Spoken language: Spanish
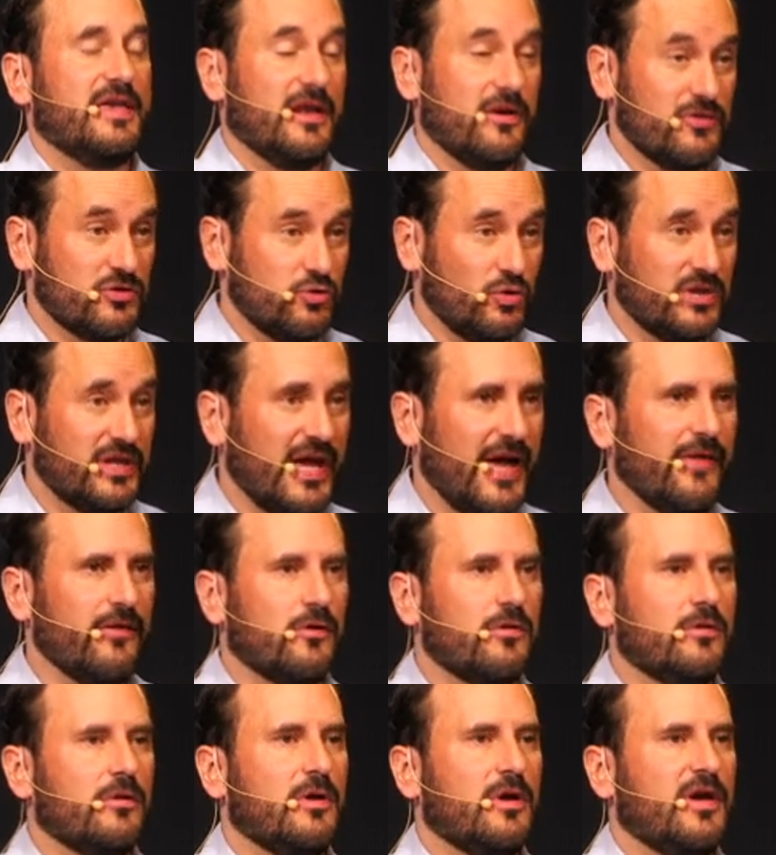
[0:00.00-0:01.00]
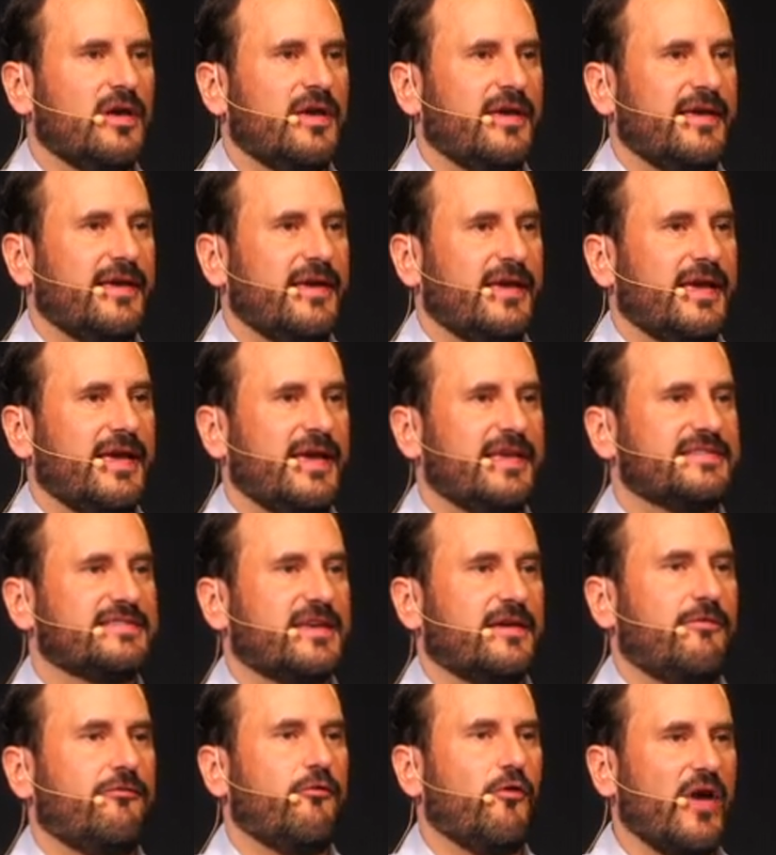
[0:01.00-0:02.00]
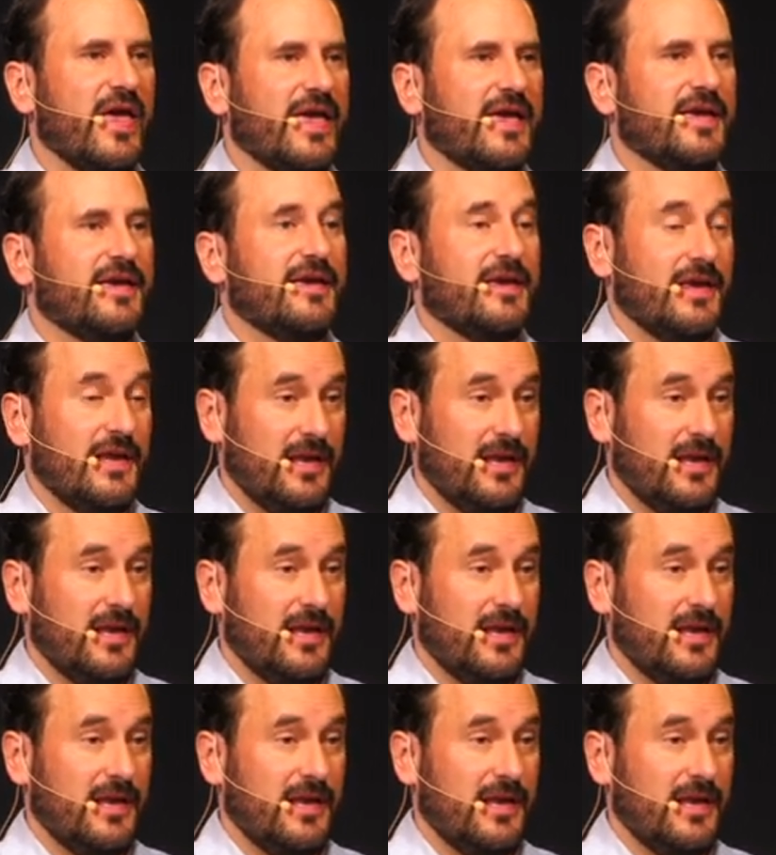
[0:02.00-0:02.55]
Y el resultado es que fue